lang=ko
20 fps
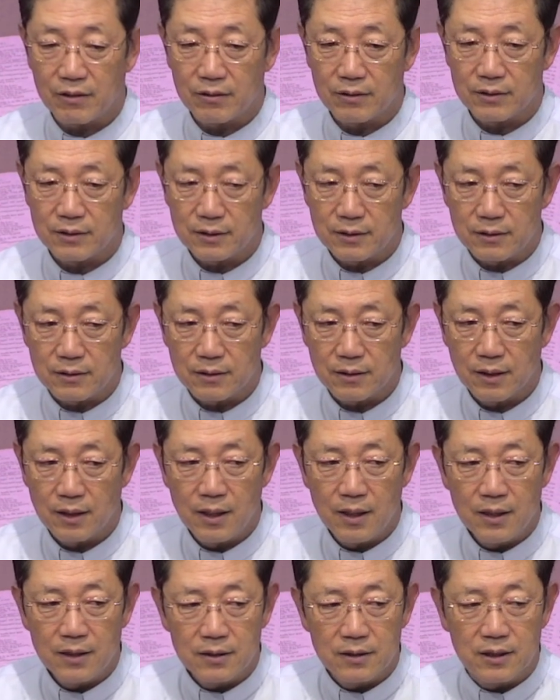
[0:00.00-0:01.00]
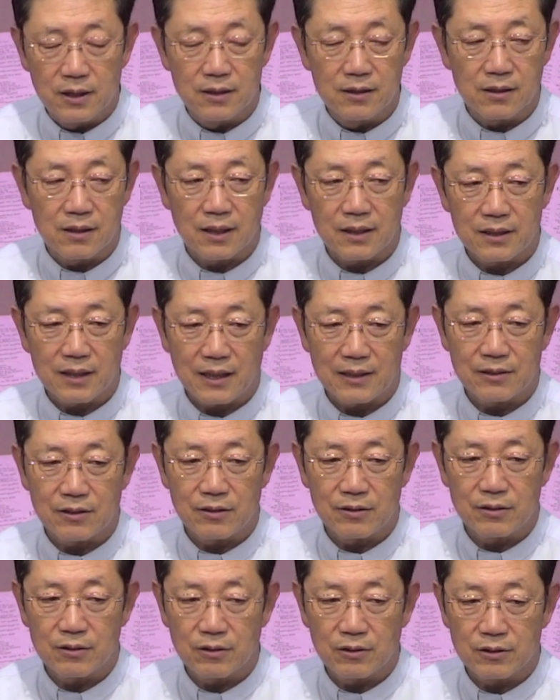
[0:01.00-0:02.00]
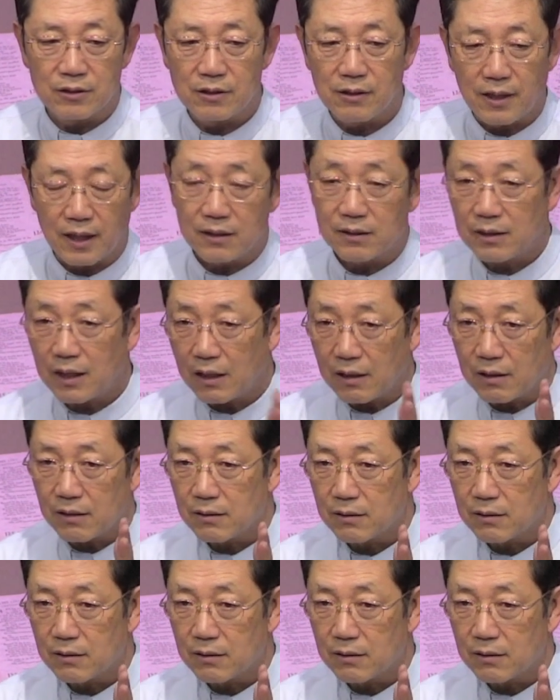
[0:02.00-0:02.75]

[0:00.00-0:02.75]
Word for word: 것은 지금까지 하던 것을 내가 딱